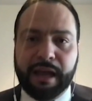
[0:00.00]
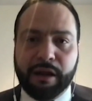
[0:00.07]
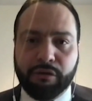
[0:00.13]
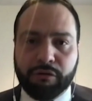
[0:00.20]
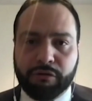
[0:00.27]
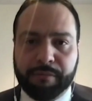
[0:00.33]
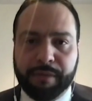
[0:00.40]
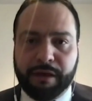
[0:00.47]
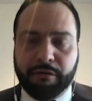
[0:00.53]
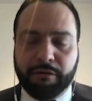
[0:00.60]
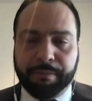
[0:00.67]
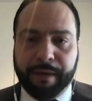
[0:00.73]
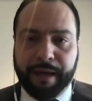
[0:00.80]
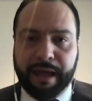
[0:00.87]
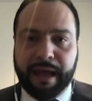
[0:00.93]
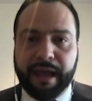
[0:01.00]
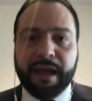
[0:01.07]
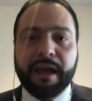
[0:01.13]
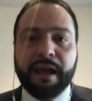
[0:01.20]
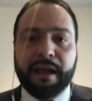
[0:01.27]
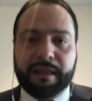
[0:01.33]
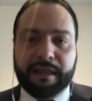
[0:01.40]
economie
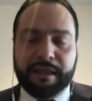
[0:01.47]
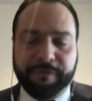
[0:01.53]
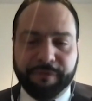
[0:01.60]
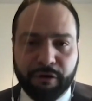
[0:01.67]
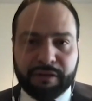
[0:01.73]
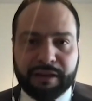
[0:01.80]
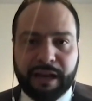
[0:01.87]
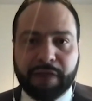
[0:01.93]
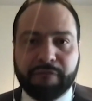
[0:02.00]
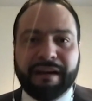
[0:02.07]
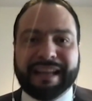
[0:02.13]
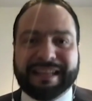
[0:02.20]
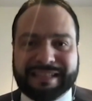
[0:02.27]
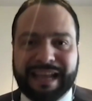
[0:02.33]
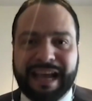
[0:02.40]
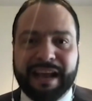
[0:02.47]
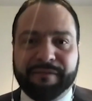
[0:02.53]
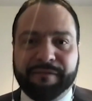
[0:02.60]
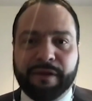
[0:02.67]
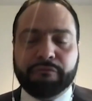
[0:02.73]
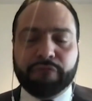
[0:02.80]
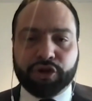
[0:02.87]
europee, di fronte alla quale
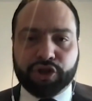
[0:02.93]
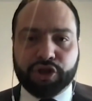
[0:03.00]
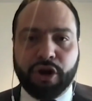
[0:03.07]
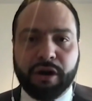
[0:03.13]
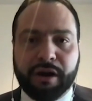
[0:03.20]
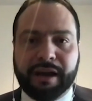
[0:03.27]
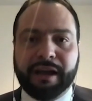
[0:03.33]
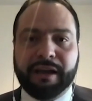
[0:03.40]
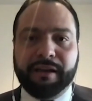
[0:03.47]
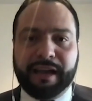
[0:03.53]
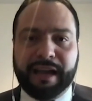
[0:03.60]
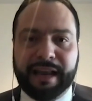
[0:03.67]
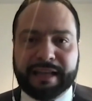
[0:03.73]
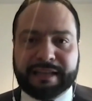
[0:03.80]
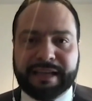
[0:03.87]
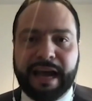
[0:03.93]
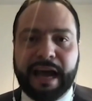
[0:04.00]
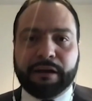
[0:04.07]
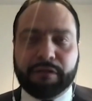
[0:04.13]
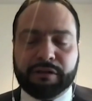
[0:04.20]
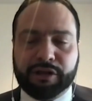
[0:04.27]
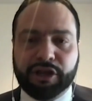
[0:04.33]
serve uno shock
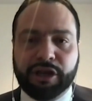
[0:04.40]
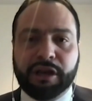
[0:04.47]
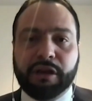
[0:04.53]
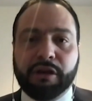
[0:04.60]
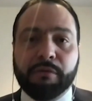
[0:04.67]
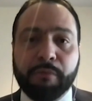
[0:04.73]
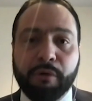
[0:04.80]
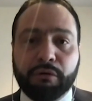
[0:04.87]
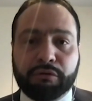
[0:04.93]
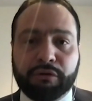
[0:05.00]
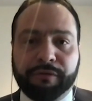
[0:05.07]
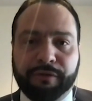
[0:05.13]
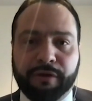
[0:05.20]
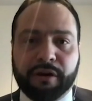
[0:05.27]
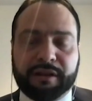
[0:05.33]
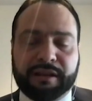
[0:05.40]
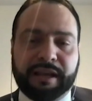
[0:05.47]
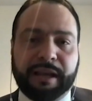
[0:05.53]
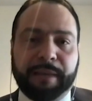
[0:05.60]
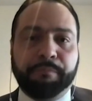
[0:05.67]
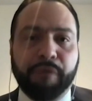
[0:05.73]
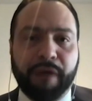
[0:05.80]
keynesiano anticiclico molto
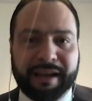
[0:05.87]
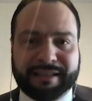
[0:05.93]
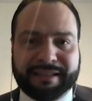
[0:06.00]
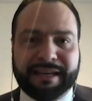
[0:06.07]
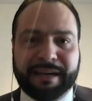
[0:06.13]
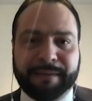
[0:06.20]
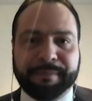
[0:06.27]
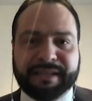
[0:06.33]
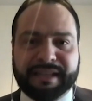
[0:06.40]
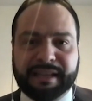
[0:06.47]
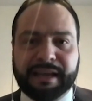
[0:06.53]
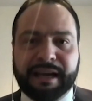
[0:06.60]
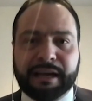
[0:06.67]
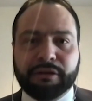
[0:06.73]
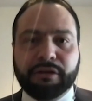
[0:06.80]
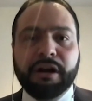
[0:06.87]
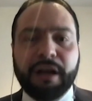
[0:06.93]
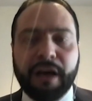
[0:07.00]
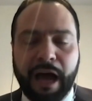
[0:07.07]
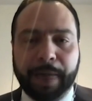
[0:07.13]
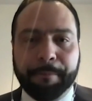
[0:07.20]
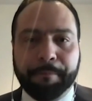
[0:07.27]
forte che può essere rappresentato
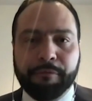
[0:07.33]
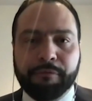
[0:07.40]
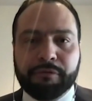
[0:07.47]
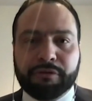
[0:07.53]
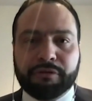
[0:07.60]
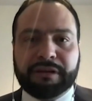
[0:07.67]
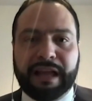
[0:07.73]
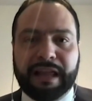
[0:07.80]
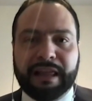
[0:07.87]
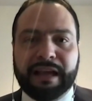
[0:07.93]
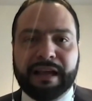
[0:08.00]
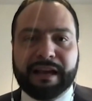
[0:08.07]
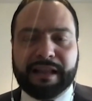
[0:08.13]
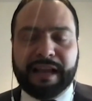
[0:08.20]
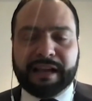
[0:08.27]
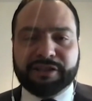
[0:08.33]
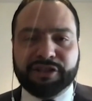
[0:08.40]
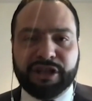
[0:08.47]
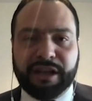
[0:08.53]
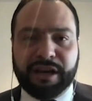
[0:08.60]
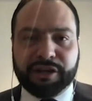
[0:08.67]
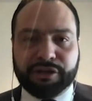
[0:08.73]
appunto dal Next
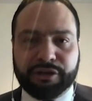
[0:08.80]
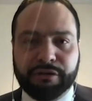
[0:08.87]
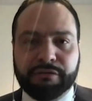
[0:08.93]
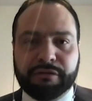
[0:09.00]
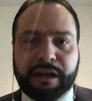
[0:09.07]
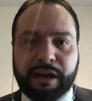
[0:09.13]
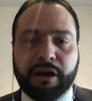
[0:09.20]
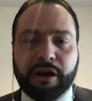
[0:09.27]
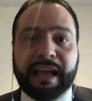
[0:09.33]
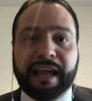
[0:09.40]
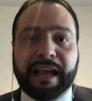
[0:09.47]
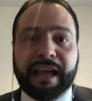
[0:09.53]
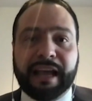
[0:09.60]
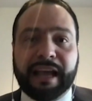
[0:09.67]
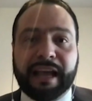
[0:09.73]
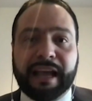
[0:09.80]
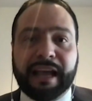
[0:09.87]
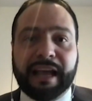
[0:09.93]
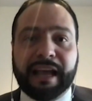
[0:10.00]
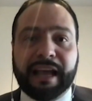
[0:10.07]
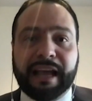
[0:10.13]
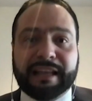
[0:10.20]
Generation da recovery
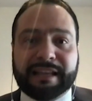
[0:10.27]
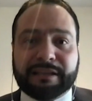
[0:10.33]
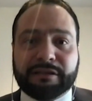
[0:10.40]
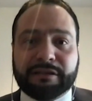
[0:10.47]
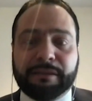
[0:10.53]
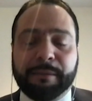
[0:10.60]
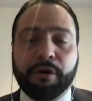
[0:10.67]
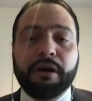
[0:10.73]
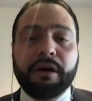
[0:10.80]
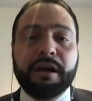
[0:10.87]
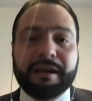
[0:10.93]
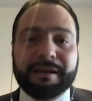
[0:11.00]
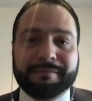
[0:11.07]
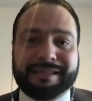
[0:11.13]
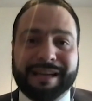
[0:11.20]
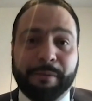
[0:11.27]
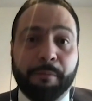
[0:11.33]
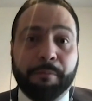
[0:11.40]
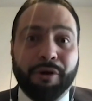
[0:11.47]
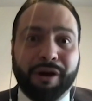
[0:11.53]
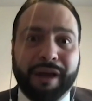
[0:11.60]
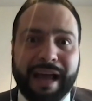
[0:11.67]
fund e adesso siamo,
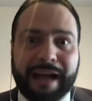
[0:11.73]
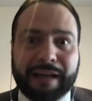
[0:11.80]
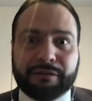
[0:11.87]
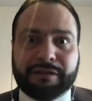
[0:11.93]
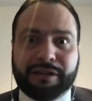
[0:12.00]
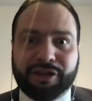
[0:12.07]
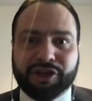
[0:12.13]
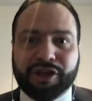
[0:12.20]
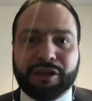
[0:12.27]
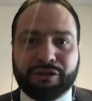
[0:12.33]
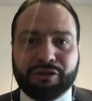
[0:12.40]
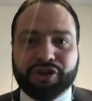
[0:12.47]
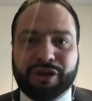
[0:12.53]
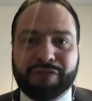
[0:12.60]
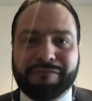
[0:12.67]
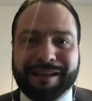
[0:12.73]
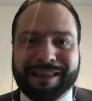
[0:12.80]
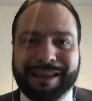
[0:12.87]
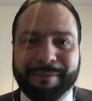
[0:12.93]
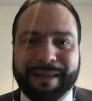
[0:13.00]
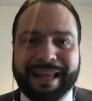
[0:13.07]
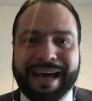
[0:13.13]
stiamo bloccando
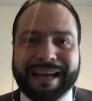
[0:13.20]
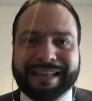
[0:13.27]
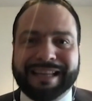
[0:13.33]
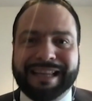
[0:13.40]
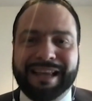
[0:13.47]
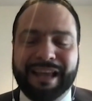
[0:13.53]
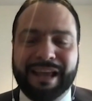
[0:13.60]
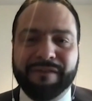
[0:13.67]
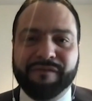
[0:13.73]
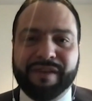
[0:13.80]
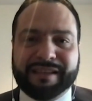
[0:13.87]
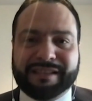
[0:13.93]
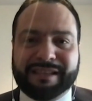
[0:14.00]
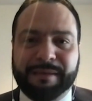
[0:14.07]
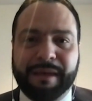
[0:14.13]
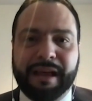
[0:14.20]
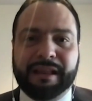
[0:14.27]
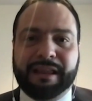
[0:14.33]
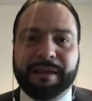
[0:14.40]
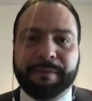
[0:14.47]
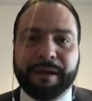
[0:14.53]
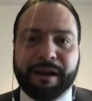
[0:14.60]
750 miliardi di
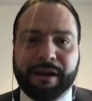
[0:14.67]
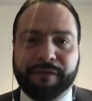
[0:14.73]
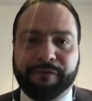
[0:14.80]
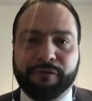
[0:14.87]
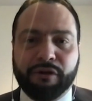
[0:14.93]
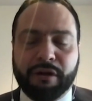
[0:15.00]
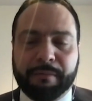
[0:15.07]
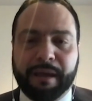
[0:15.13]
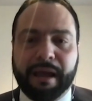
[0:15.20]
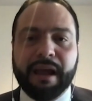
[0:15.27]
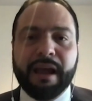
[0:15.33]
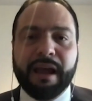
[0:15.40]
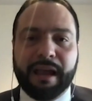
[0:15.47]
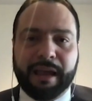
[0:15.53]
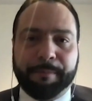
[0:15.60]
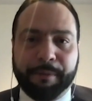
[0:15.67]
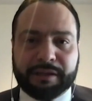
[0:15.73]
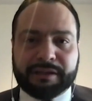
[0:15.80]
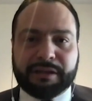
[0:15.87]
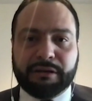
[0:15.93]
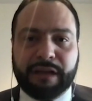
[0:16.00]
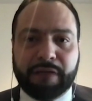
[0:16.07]
investimenti per riforme che
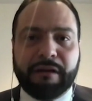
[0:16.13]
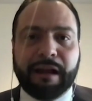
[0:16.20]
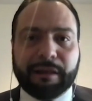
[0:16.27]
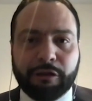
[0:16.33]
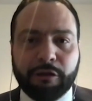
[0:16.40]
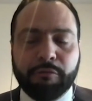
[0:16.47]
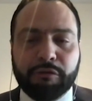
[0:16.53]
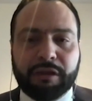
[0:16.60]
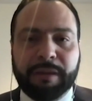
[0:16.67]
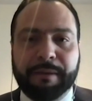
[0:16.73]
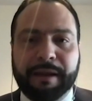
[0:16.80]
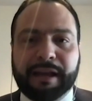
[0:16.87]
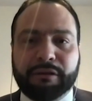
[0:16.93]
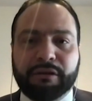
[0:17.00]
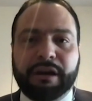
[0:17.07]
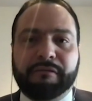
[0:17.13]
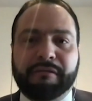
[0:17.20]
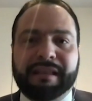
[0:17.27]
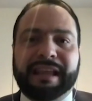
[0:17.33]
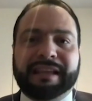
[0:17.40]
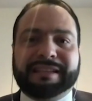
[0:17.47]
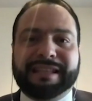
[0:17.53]
possono dare un alto moltiplicatore,
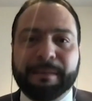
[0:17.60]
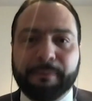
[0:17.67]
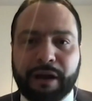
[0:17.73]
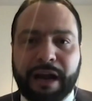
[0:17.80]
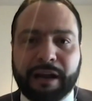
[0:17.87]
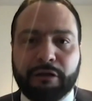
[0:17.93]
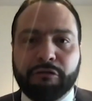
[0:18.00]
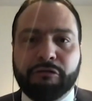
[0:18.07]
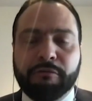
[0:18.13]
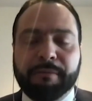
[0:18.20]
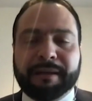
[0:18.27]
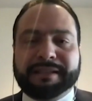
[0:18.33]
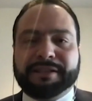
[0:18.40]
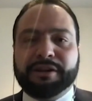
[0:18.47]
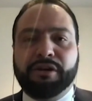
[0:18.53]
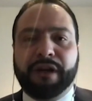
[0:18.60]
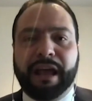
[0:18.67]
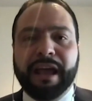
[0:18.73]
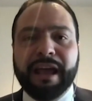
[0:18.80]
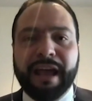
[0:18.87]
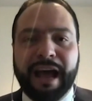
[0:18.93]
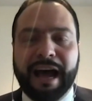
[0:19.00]
quindi stimolare
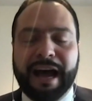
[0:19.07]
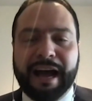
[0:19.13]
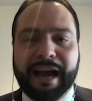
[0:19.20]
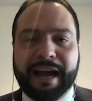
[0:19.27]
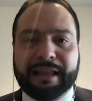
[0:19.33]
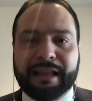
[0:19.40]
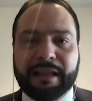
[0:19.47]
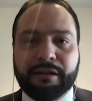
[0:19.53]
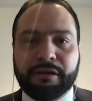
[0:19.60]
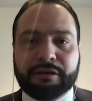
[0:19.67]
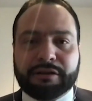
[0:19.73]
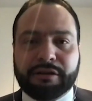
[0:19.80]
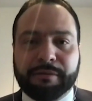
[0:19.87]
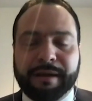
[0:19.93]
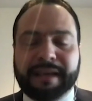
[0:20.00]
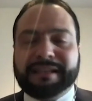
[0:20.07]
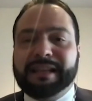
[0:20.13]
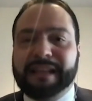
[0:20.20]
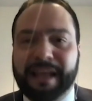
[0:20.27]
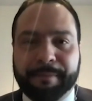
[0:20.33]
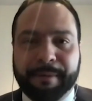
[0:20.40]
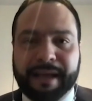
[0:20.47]
l'occupazione anche nel nostro paese,
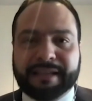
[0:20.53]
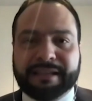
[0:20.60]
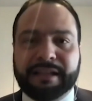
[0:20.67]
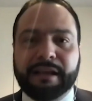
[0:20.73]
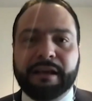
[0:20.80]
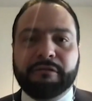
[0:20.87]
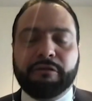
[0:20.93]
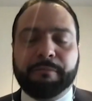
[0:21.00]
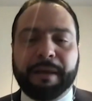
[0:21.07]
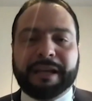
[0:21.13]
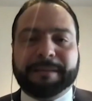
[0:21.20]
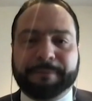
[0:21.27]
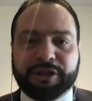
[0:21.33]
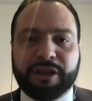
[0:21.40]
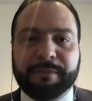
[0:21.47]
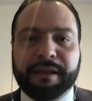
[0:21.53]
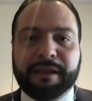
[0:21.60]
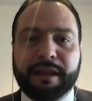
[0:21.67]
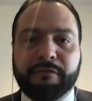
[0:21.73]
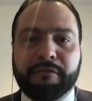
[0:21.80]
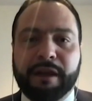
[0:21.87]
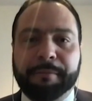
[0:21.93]
nei paesi europei,
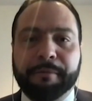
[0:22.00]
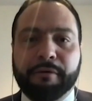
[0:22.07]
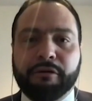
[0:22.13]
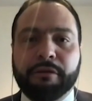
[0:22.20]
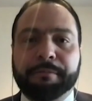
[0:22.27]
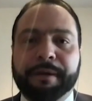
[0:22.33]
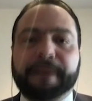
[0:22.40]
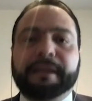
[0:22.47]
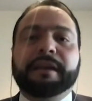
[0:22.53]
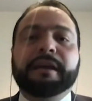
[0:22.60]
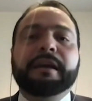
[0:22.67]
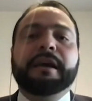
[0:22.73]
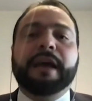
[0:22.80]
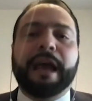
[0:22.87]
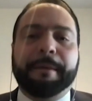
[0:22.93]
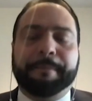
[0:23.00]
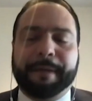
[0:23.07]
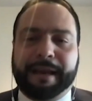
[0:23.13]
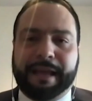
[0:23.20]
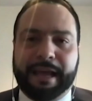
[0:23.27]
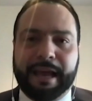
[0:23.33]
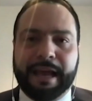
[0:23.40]
specialmente in quelli più colpiti, è
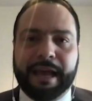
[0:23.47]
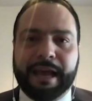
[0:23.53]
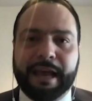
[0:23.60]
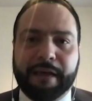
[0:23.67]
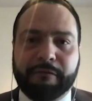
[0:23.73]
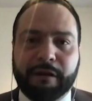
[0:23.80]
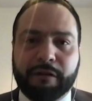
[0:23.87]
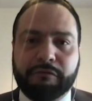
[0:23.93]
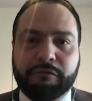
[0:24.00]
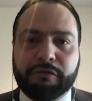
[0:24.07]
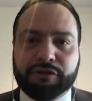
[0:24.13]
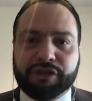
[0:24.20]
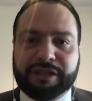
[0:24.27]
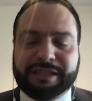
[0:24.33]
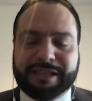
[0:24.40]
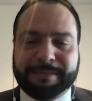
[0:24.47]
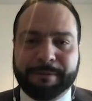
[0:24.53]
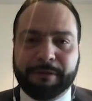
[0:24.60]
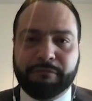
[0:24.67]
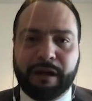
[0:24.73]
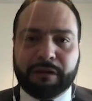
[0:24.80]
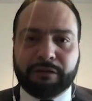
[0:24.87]
perché eh, qualcuno ci sta
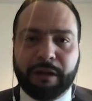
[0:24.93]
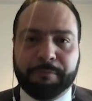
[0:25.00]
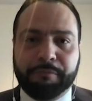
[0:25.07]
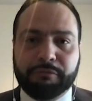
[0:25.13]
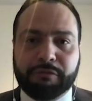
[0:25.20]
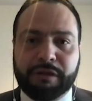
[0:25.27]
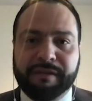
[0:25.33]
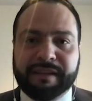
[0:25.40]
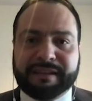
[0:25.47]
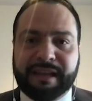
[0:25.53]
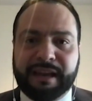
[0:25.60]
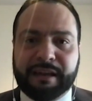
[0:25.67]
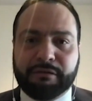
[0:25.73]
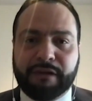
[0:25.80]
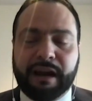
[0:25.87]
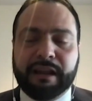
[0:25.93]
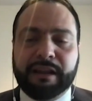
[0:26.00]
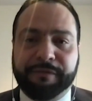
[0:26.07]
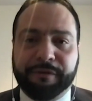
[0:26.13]
speculando dal punto di vista elettorale.